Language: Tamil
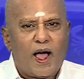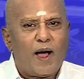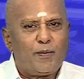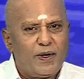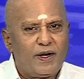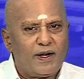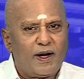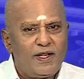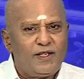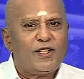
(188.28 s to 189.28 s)
அப்படி
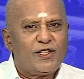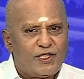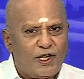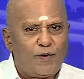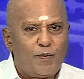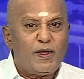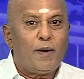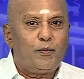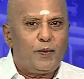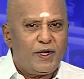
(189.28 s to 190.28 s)
என்றால் இந்த செல்வம்
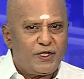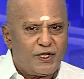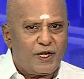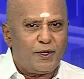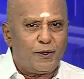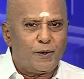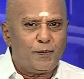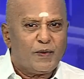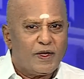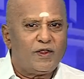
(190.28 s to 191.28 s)
எப்படி
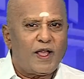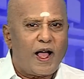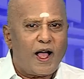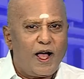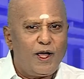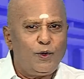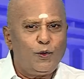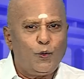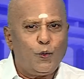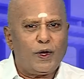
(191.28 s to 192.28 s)
சேரும் இந்த
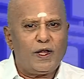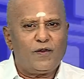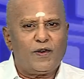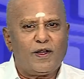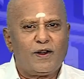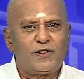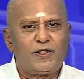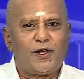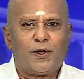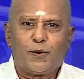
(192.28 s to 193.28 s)
ஆறுக்குடையவனால்
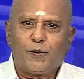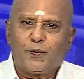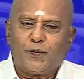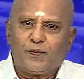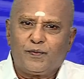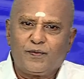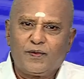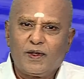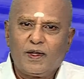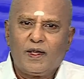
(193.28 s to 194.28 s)
சேரும்
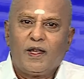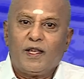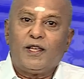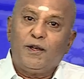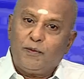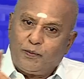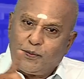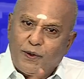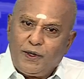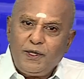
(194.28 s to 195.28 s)

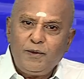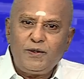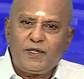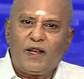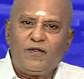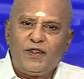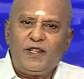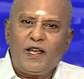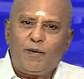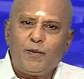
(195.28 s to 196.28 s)
இப்படியும் சில
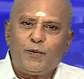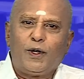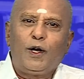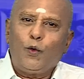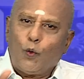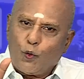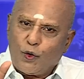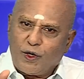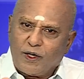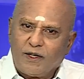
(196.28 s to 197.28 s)
விதி அமைப்புகள்
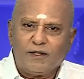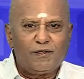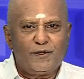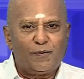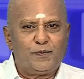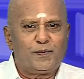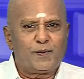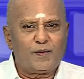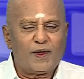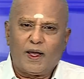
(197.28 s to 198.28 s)
உண்டு
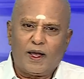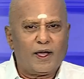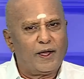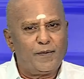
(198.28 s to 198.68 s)
ஆக